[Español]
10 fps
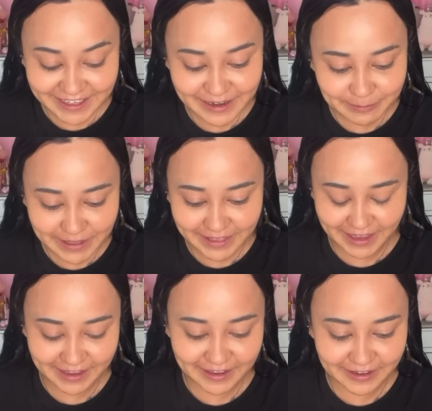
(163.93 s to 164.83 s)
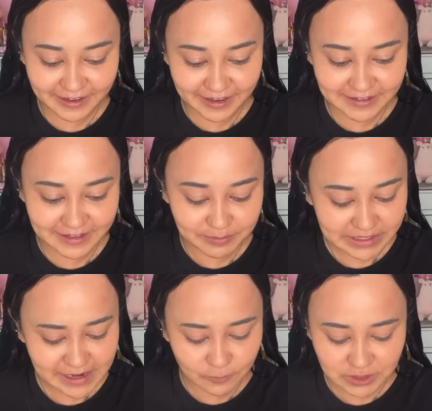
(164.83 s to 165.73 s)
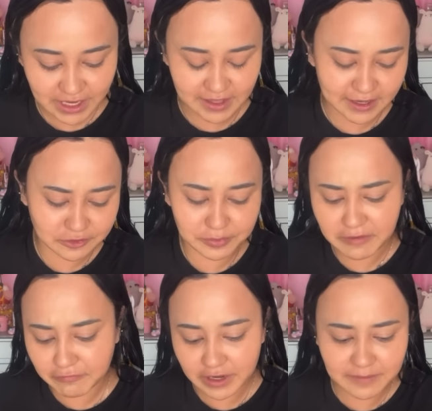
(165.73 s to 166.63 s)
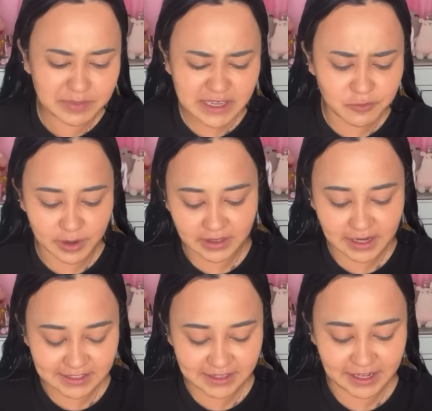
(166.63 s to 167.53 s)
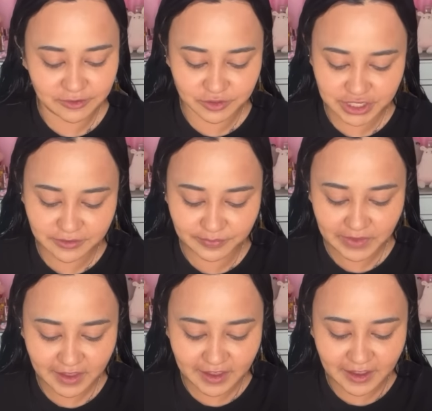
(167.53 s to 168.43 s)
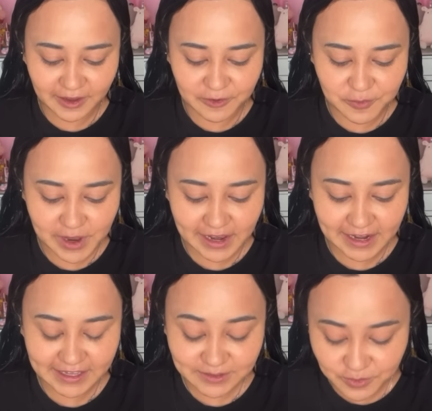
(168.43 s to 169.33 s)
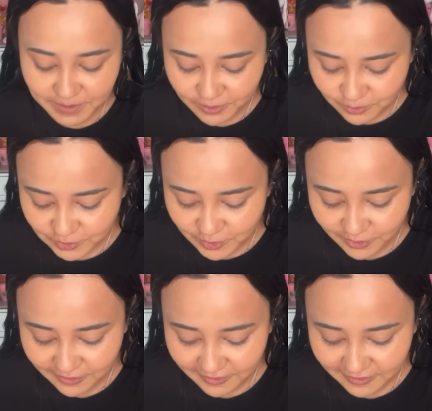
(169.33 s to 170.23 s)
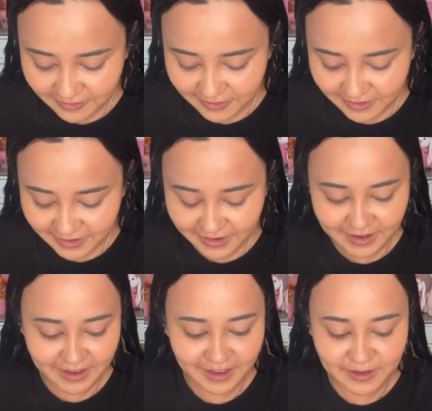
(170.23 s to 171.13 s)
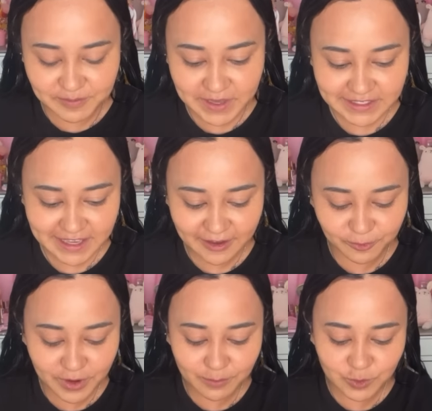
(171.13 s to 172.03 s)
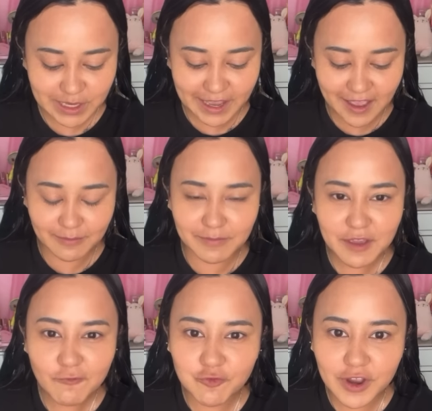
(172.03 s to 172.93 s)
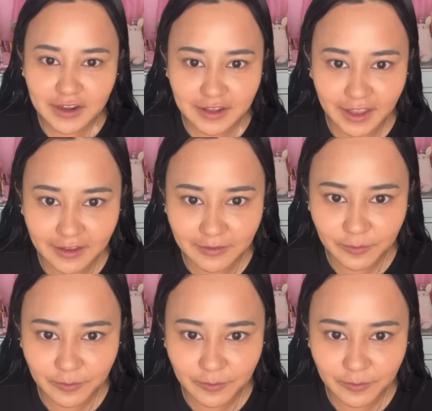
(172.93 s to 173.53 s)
y de repente, este, empieza la música del antro bien fuerte. Empieza como ahí de las 7 de la noche, ¿no? Como a las 9 justo, empieza una música bien fuerte.